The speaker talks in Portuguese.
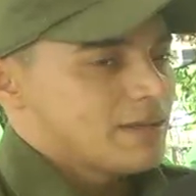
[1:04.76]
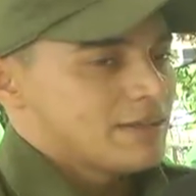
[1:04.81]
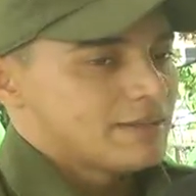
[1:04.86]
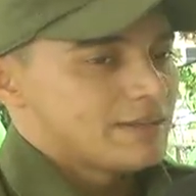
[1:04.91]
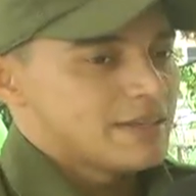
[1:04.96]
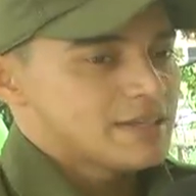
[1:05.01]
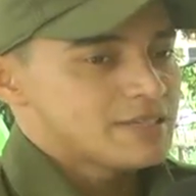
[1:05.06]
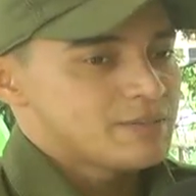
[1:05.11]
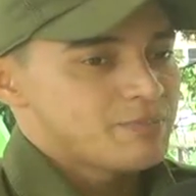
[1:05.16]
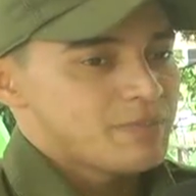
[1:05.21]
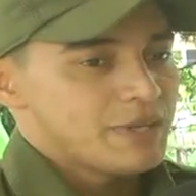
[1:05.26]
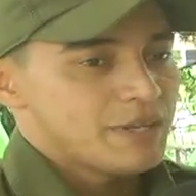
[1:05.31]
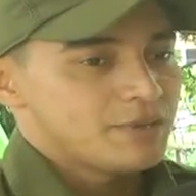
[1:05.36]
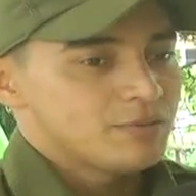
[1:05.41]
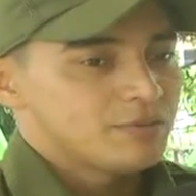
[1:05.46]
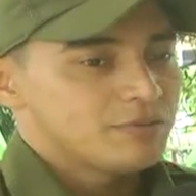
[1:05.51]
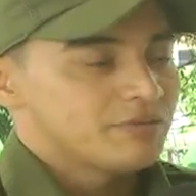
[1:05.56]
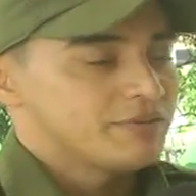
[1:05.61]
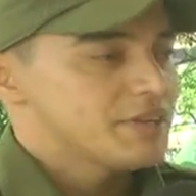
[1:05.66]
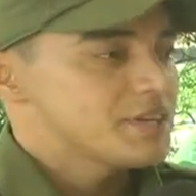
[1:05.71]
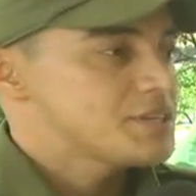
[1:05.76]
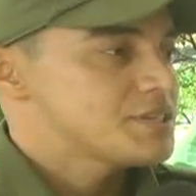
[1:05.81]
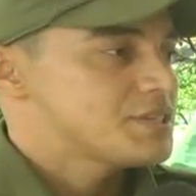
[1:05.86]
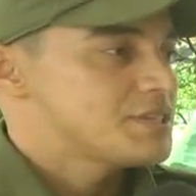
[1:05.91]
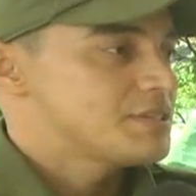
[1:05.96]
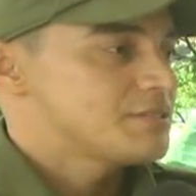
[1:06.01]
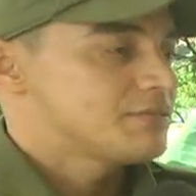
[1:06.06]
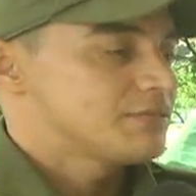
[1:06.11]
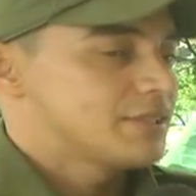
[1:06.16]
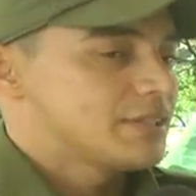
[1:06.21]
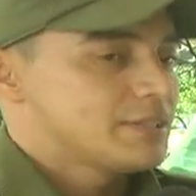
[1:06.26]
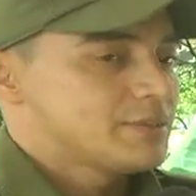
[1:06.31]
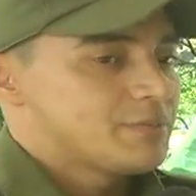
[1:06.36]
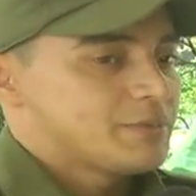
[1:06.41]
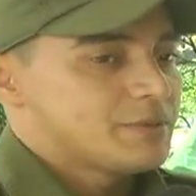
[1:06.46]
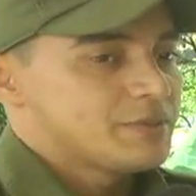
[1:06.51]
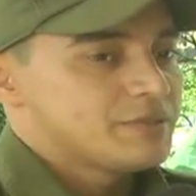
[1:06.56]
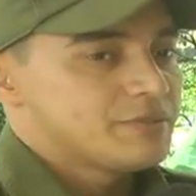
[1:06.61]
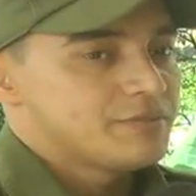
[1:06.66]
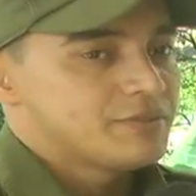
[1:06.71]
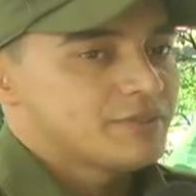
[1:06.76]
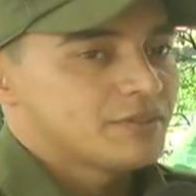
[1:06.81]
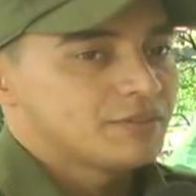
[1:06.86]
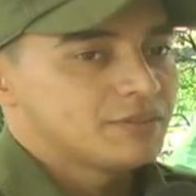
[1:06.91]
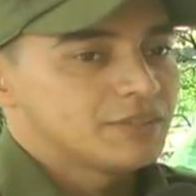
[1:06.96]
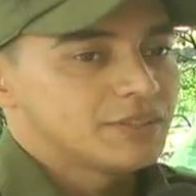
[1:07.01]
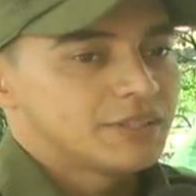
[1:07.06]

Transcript: nesse período festivo, né, período de final de